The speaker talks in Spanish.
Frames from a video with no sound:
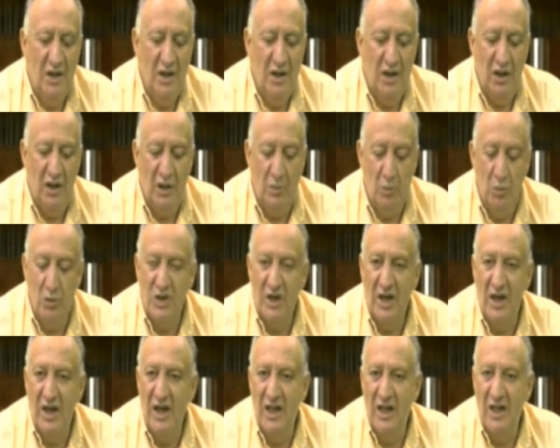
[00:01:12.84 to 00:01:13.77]
y de mucha
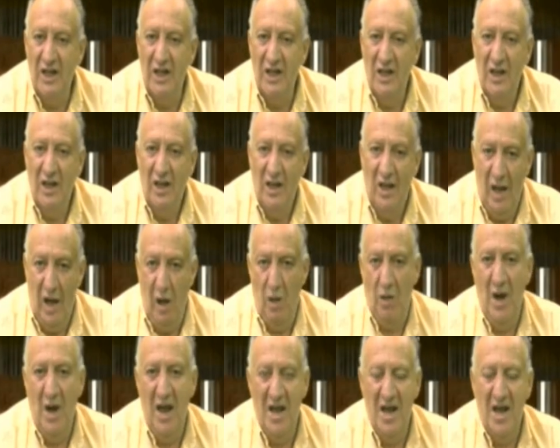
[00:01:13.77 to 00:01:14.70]
gente.
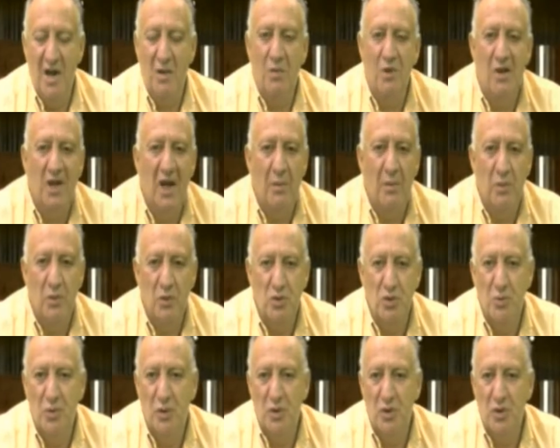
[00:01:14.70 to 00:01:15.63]
Ahora hay que cuidar, por
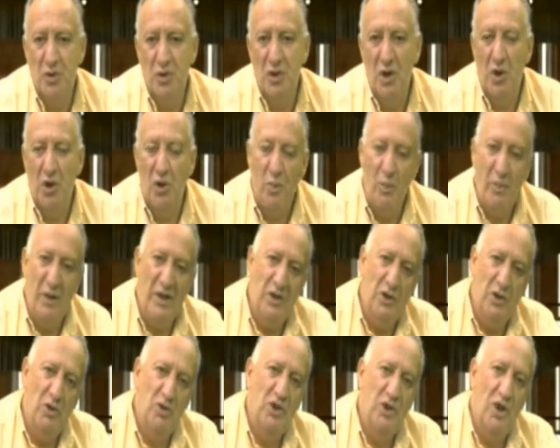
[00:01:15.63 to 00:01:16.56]
supuesto, si el
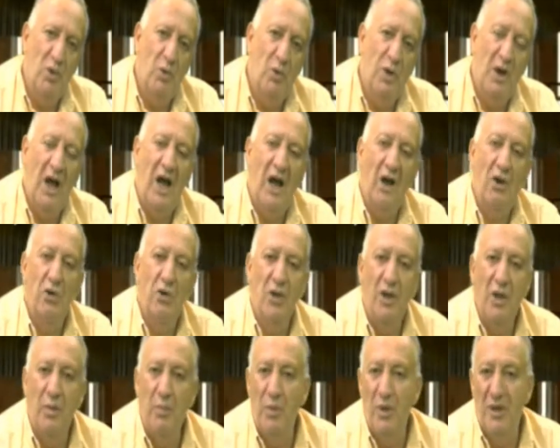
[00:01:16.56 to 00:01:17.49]
compañero llega a un cargo y
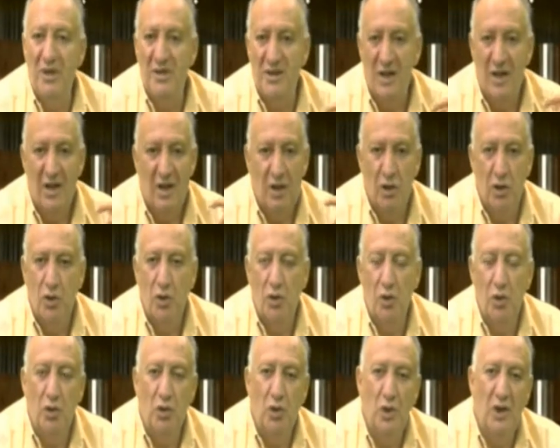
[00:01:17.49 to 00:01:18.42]
después todo
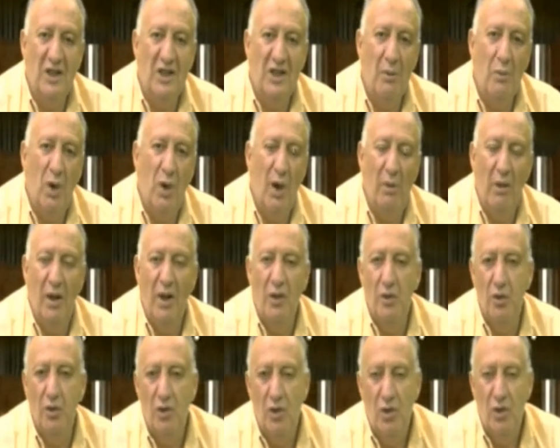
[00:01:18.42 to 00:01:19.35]
esto que estamos
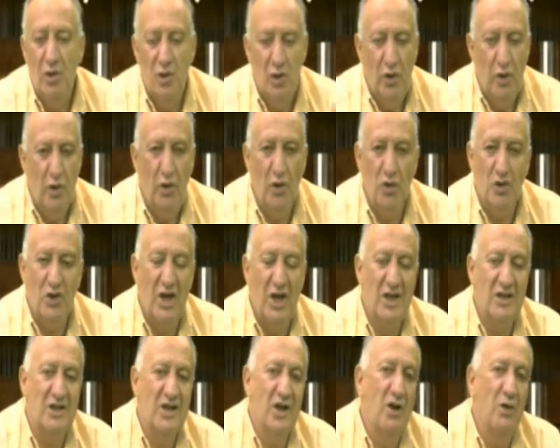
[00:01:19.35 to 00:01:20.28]
hablando no se
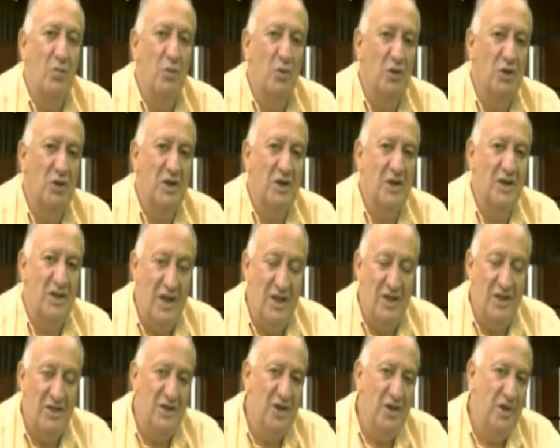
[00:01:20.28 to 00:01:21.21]
hace como se está
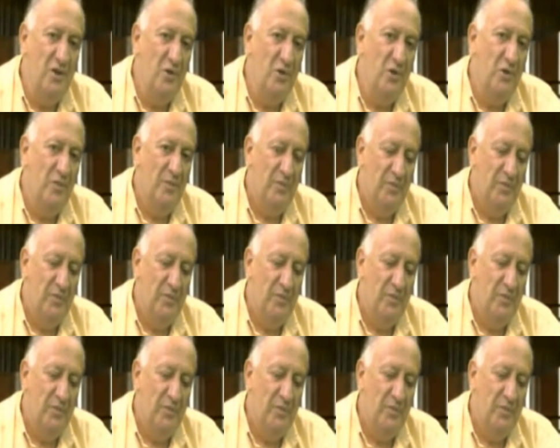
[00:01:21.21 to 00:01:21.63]
diciendo,